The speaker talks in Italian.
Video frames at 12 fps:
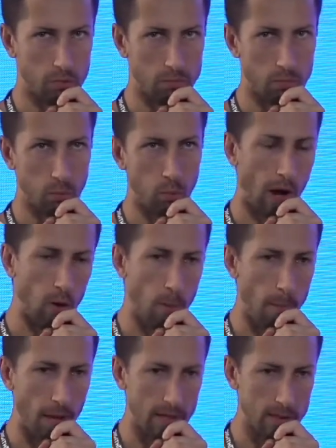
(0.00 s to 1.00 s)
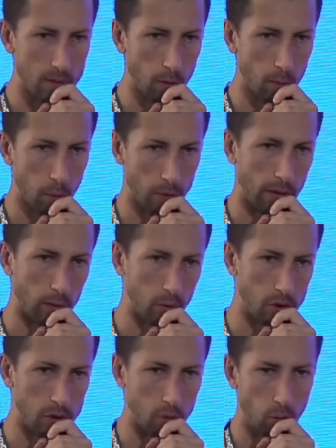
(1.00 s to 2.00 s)
un anno e mezzo,
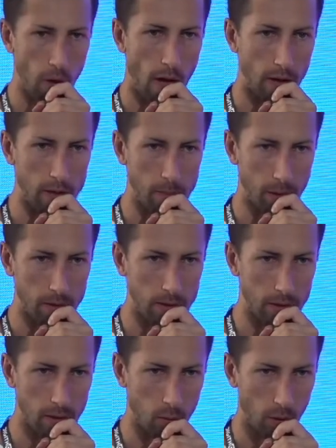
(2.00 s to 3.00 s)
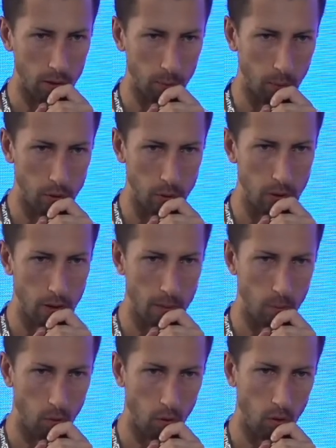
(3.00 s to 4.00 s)
portandoci a due anni a partire da quando poi
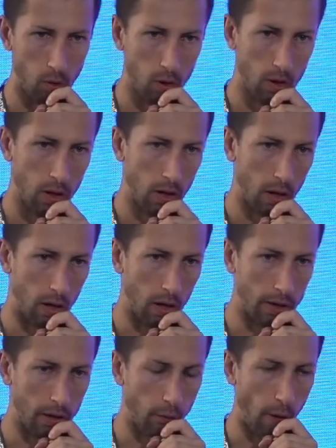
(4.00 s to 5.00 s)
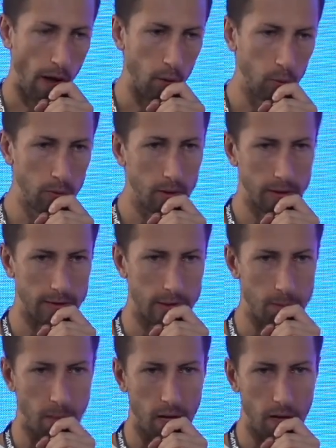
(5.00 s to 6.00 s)
chiuderemo uh, il round, che
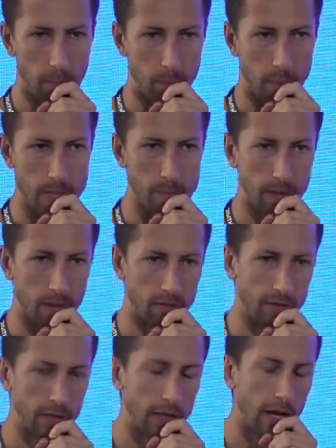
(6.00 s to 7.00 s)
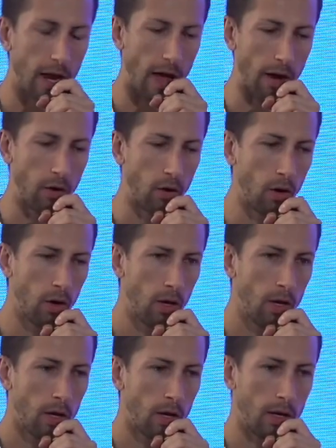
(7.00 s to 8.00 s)
si spera prima della fine dell'anno.
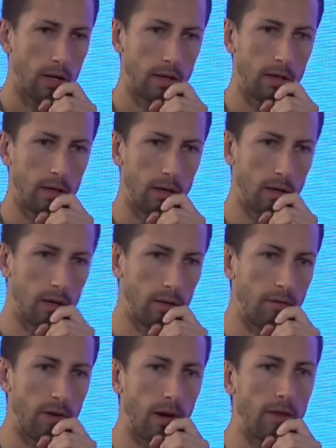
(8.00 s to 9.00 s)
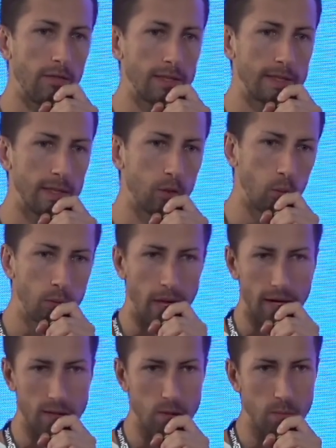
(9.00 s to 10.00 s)
Eh, verrà investito un
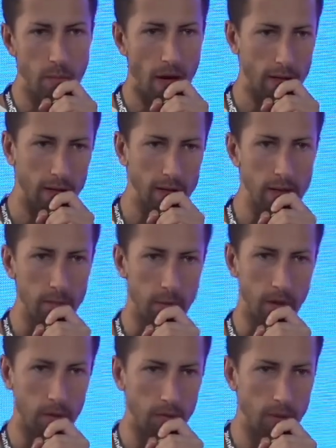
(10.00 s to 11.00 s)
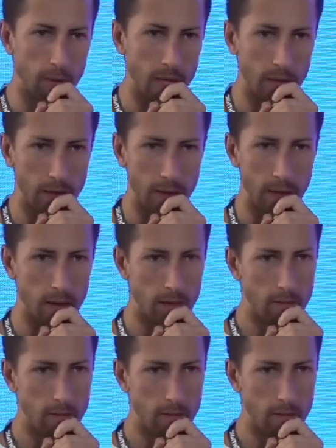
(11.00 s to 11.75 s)
terzo in marketing perché ovviamente